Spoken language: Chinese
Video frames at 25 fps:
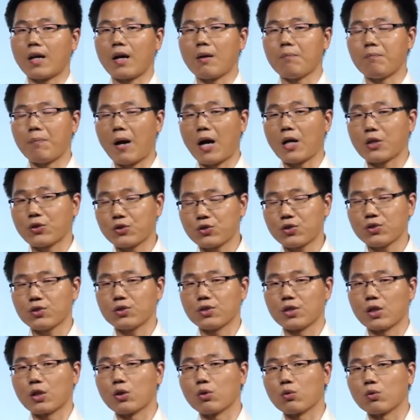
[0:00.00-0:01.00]
他把自
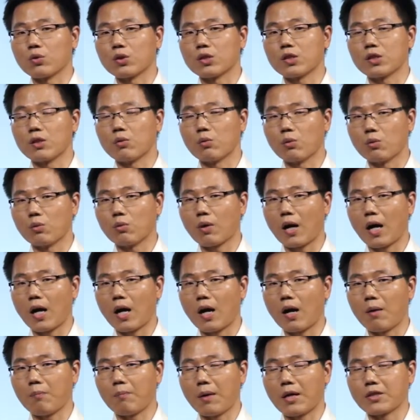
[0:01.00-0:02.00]
己这种企业文
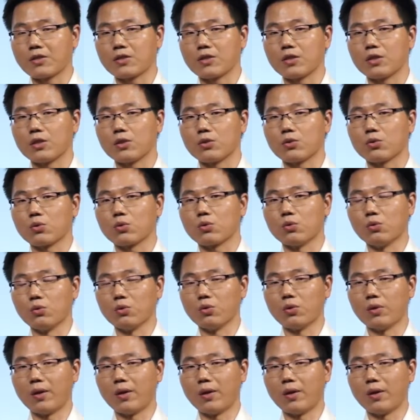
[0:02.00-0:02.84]
化，把自己一种